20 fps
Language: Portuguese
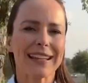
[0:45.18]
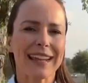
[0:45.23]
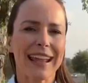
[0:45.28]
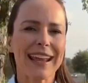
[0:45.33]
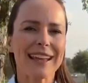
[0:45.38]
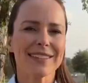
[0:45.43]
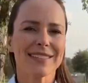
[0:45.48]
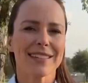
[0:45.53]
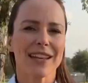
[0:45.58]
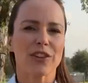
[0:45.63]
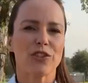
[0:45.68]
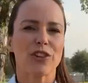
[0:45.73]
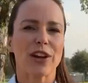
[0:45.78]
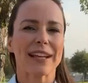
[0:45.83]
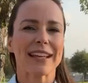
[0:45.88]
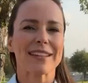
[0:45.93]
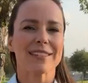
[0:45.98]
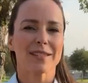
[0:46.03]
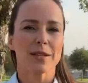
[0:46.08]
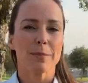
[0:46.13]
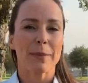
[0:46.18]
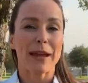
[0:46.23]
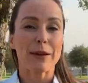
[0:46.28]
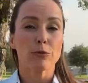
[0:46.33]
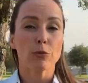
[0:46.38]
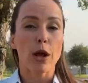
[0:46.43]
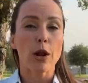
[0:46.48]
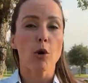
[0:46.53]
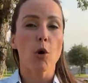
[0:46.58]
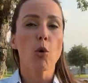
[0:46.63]
a tendência de
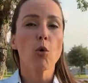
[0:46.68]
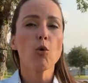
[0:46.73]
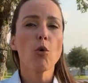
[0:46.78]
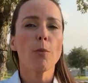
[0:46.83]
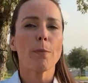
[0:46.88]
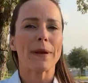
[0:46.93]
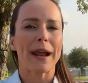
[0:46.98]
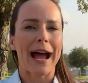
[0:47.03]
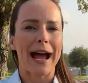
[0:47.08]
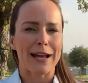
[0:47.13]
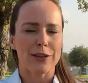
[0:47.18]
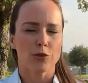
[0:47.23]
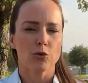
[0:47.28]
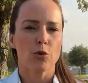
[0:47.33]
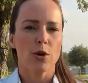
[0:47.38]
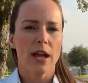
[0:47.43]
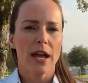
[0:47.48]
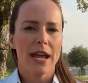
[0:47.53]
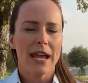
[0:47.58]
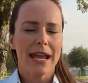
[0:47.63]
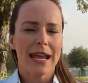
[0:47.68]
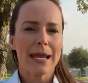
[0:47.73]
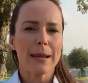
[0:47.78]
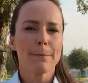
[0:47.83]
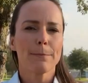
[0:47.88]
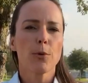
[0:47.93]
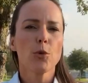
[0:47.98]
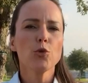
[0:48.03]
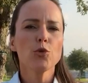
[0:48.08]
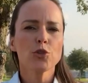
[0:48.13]
aquecimento a longo prazo
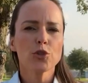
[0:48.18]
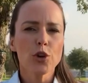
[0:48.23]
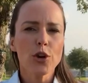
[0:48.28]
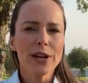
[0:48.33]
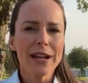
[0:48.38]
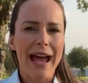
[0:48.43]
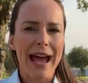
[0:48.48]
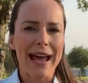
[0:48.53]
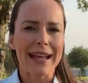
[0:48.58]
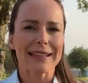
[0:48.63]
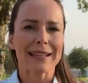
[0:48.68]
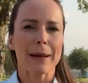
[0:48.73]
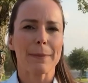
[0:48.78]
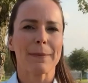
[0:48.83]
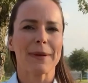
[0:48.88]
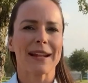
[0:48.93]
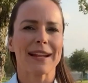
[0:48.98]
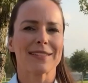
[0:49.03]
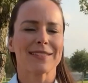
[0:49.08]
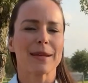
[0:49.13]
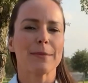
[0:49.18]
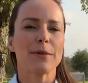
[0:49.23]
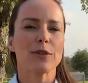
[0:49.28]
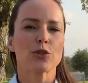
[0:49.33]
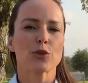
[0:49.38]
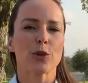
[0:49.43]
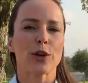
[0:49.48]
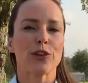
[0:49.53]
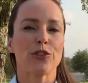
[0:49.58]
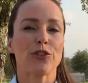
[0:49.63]
impulsionada pelas
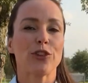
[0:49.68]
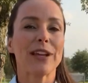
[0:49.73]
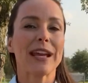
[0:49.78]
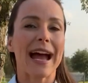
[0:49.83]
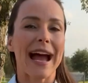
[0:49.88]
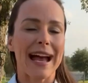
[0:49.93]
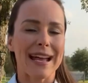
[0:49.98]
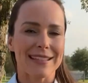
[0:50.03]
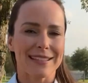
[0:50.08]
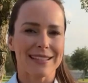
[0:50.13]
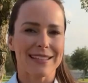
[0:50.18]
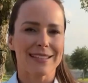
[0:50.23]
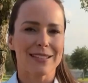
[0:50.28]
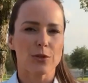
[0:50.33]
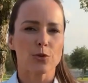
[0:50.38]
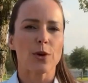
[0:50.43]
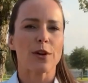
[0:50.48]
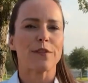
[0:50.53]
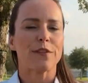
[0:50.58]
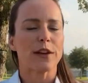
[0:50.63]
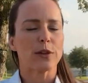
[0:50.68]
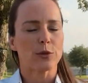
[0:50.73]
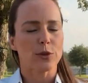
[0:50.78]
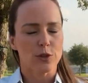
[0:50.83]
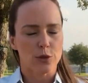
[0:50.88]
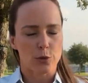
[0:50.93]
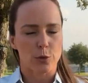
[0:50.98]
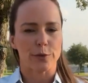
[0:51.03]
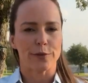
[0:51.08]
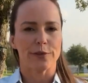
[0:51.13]
emissões de gases do
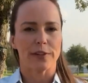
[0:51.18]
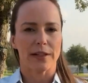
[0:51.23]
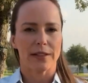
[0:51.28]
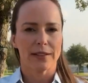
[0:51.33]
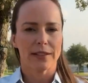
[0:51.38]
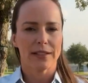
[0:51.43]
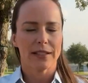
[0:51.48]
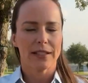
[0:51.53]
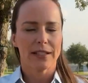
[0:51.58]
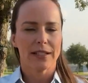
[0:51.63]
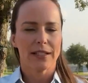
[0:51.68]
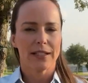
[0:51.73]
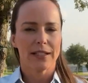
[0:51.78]
efeito estufa.